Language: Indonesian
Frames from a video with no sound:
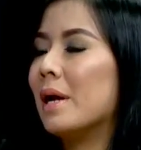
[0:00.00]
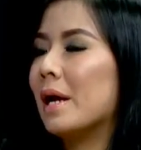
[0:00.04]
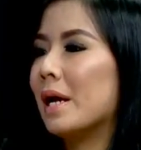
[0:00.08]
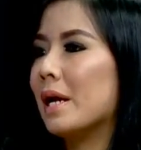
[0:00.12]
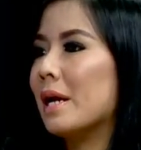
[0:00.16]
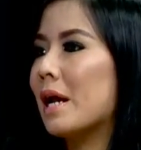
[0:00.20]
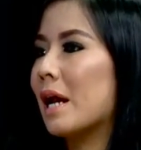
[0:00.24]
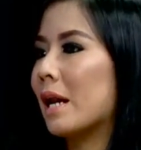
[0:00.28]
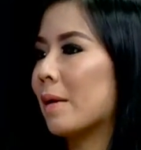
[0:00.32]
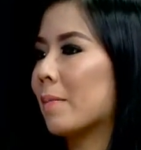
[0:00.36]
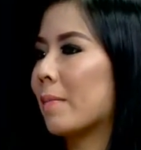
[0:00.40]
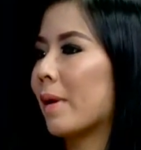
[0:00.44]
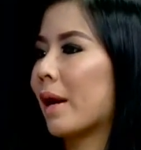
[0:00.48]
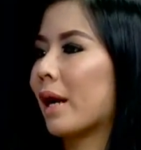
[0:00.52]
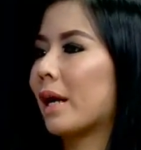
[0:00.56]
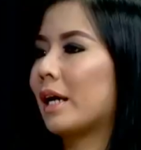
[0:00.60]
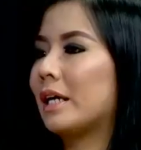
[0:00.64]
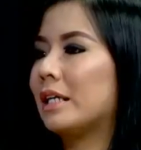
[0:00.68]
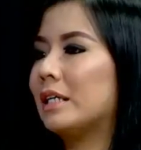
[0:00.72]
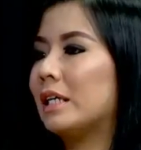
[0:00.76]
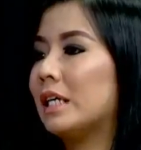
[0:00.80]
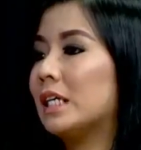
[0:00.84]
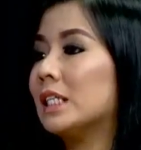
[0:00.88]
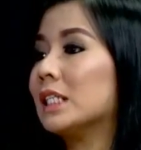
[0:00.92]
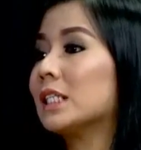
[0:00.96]
dari mereka
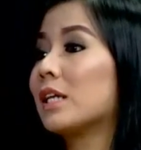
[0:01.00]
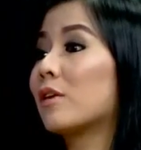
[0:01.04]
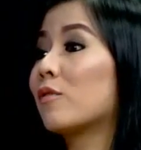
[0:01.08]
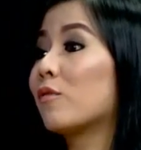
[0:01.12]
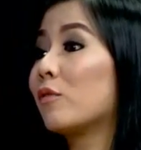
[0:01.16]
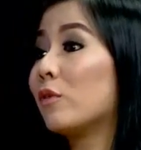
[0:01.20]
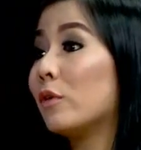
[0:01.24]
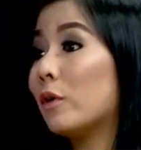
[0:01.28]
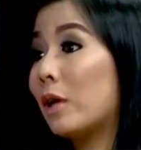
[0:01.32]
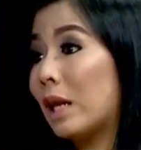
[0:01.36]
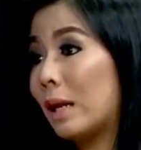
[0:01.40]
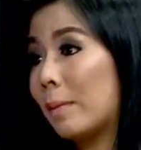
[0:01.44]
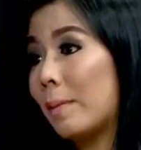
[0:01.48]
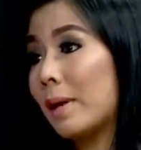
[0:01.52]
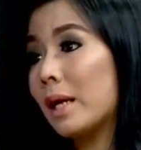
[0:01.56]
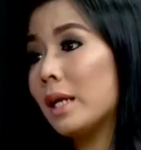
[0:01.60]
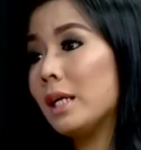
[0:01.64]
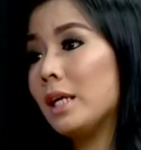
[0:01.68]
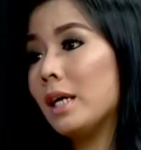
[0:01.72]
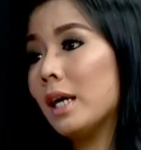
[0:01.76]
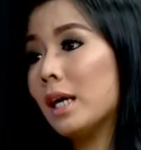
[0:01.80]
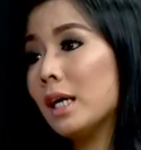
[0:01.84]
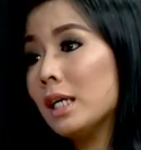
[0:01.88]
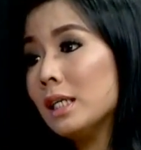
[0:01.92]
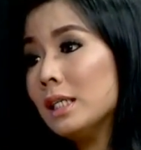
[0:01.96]
yang diinterview oleh
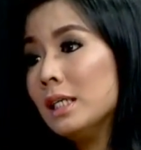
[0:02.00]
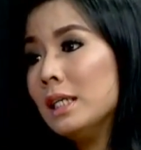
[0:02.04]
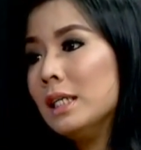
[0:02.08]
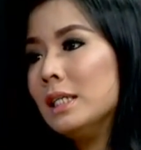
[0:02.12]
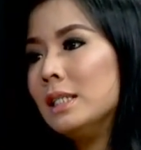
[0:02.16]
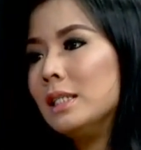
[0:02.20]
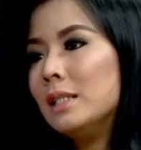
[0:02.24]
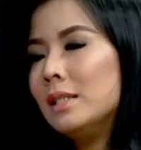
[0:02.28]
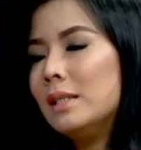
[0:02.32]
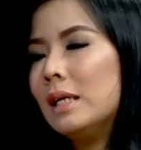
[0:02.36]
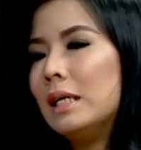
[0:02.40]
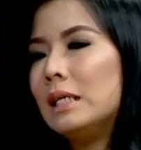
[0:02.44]
media mm-hmm.